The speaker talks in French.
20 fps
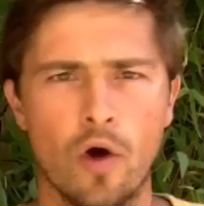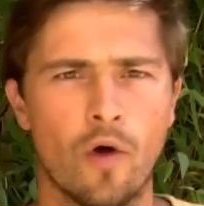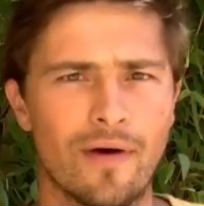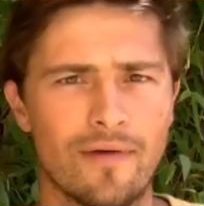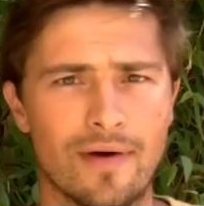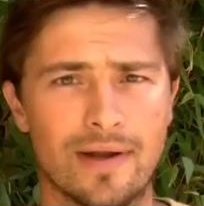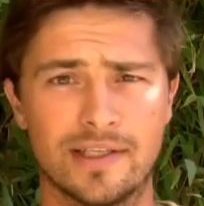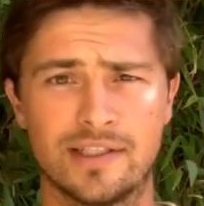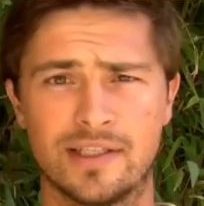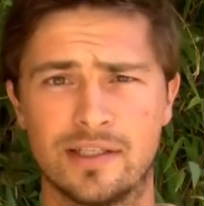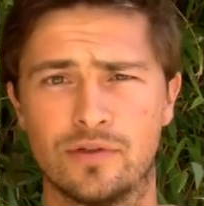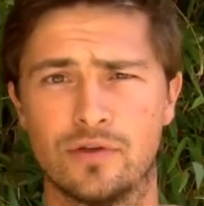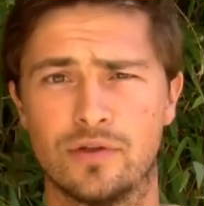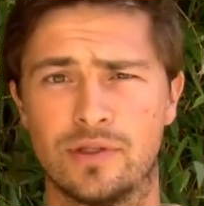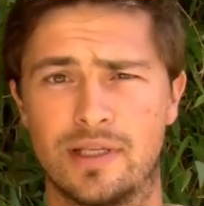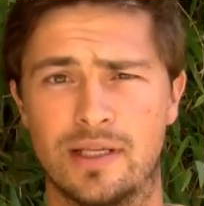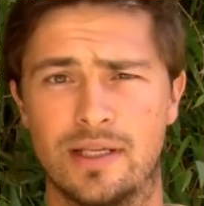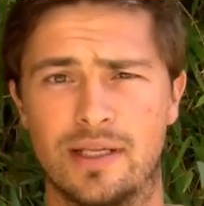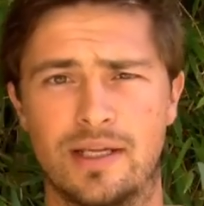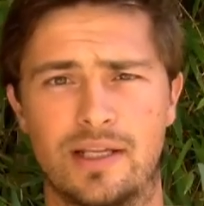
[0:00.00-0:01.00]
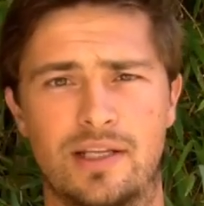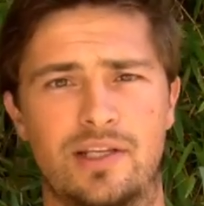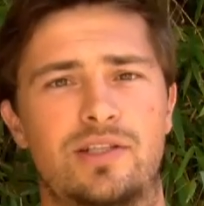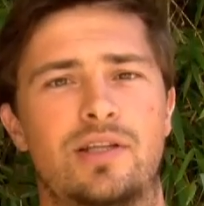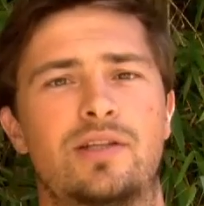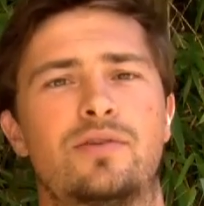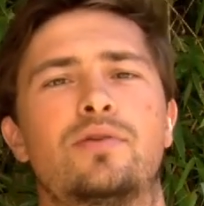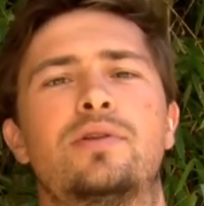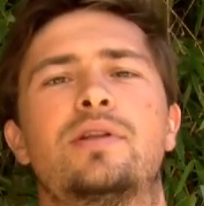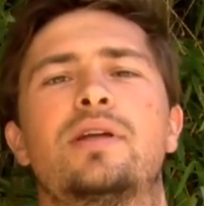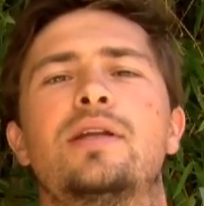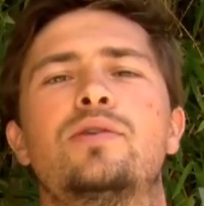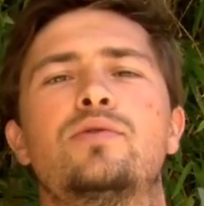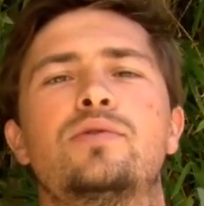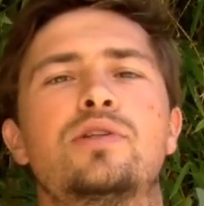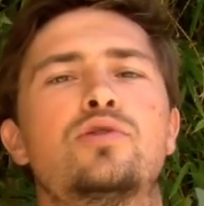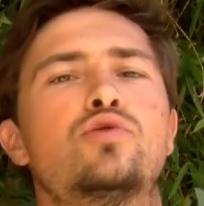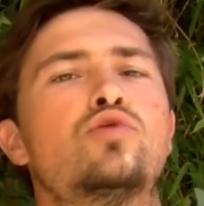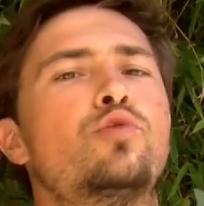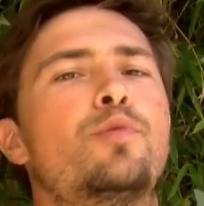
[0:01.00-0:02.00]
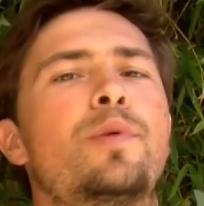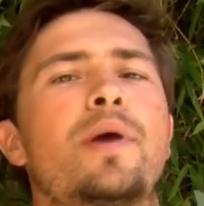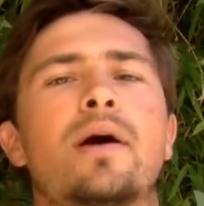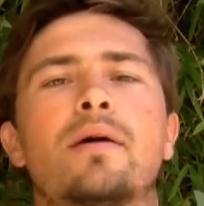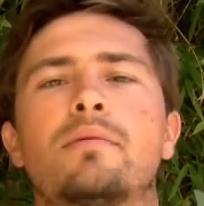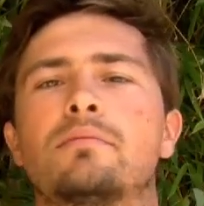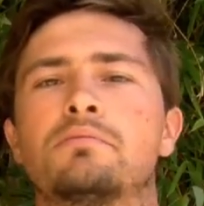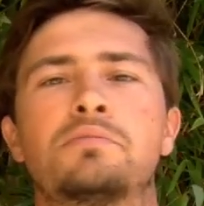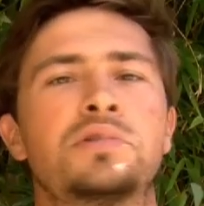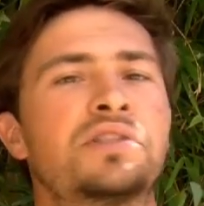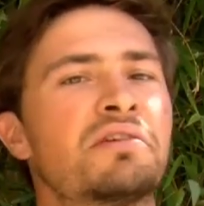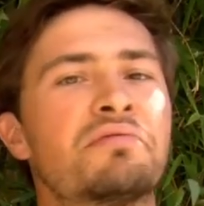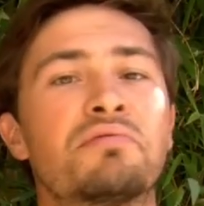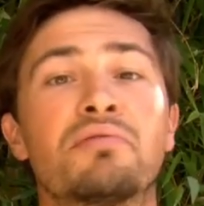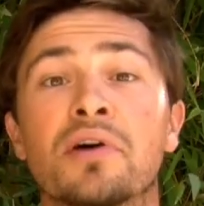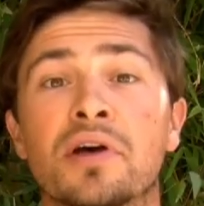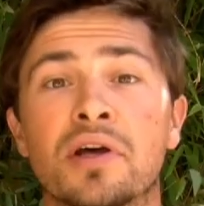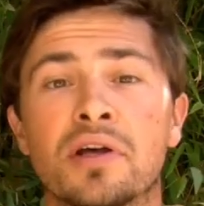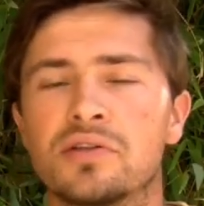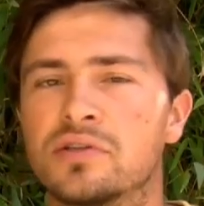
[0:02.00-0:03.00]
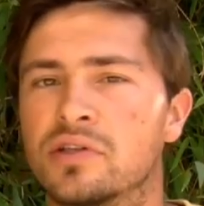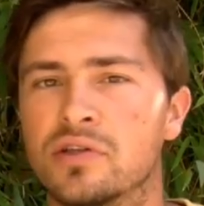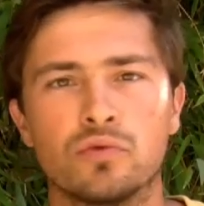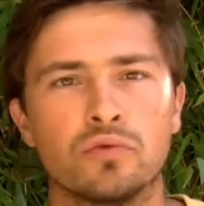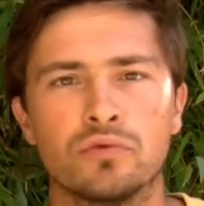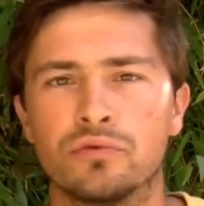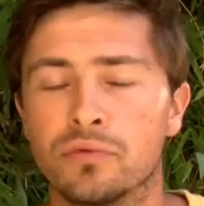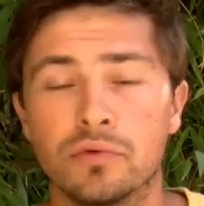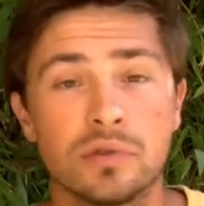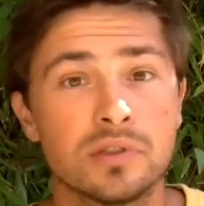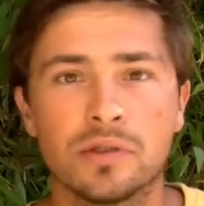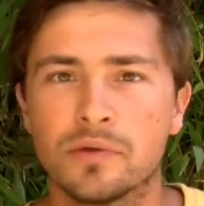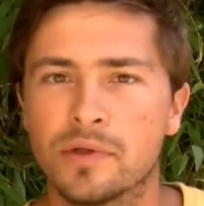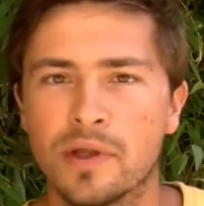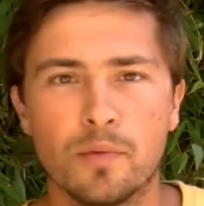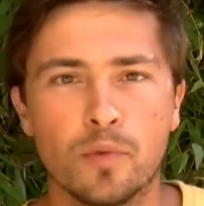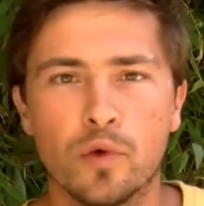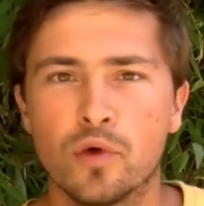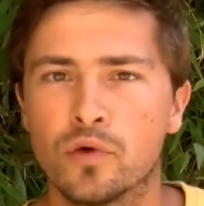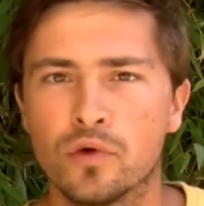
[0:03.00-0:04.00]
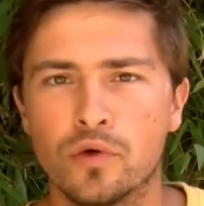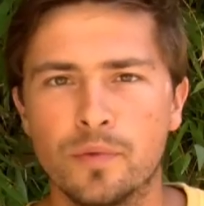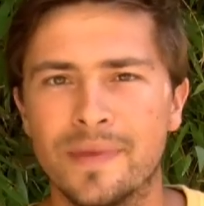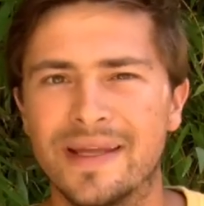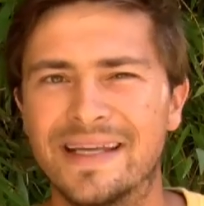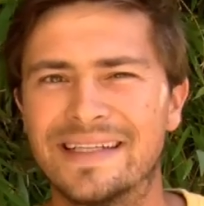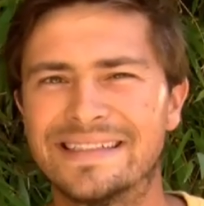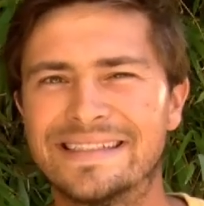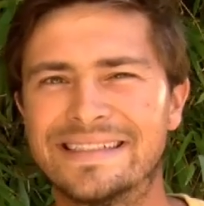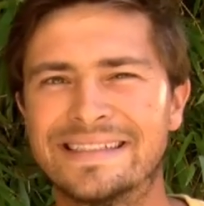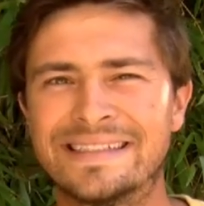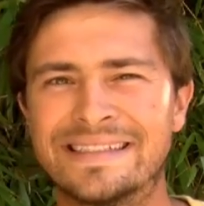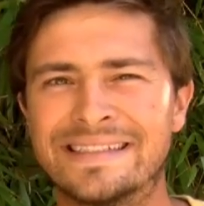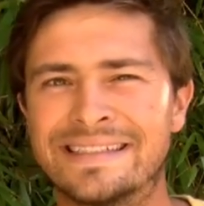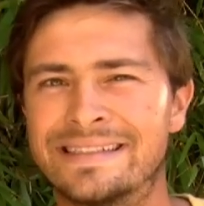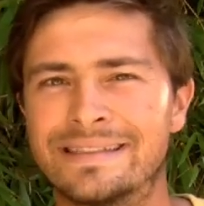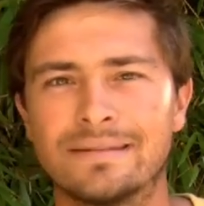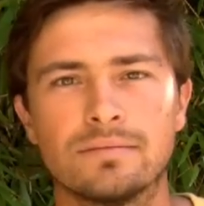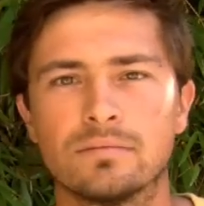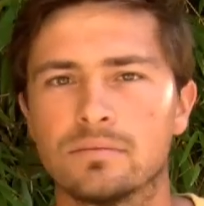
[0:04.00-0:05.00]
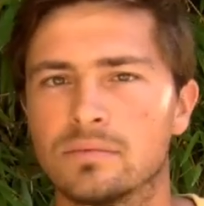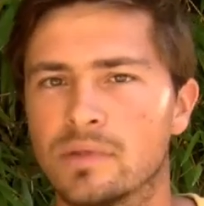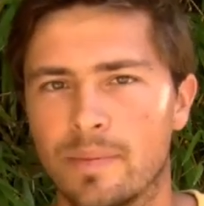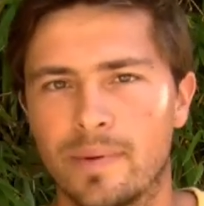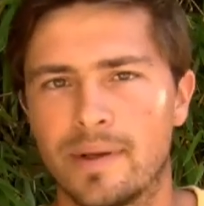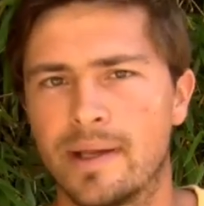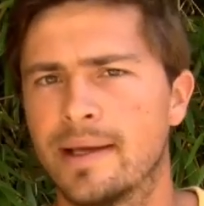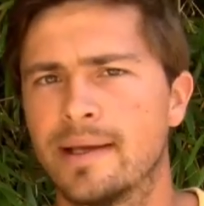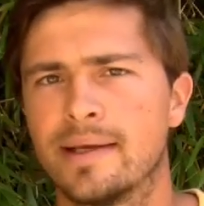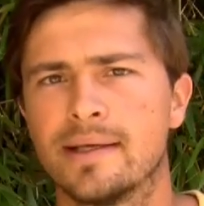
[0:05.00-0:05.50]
On va voir les chaînes de télé et les chaînes de télé nous disent super, c'est frais, c'est nouveau, on aime beaucoup, mais la